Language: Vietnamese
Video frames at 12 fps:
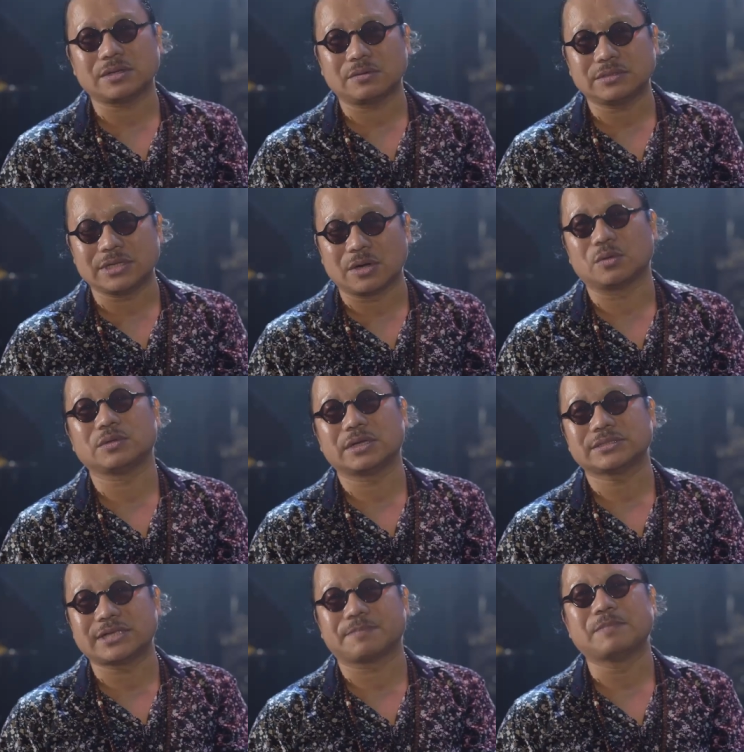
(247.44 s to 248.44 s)
có những nhiều
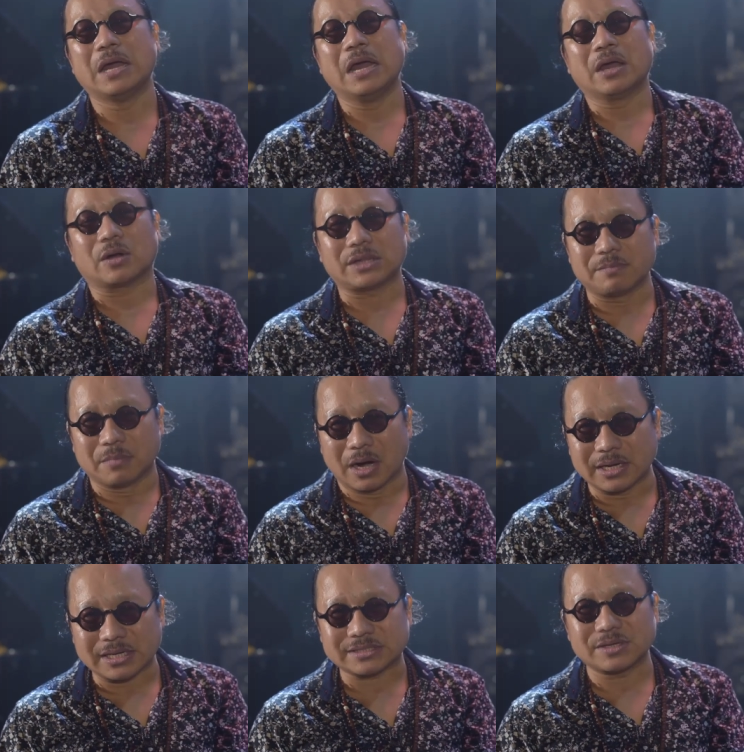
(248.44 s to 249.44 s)
những dịp có thể
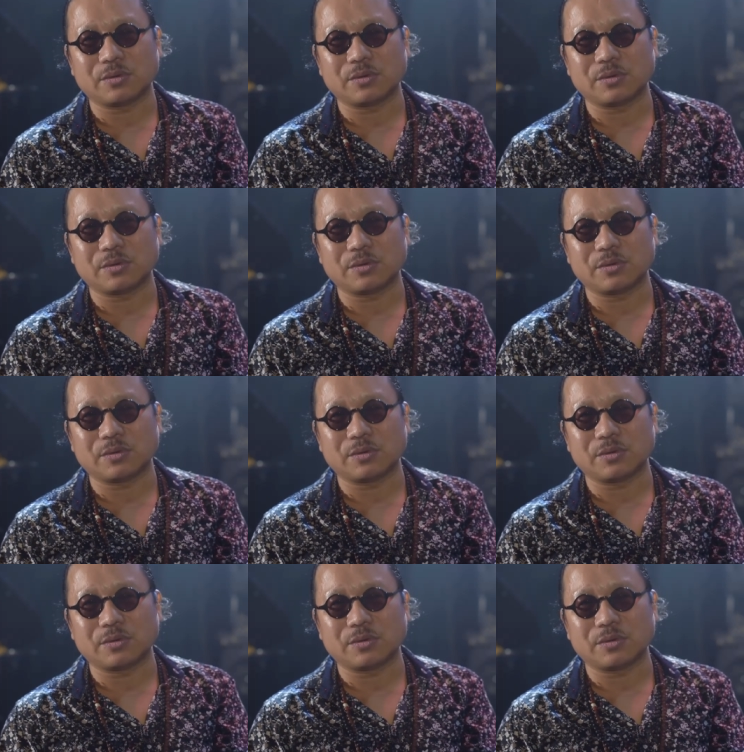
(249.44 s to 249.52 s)
mời nhạc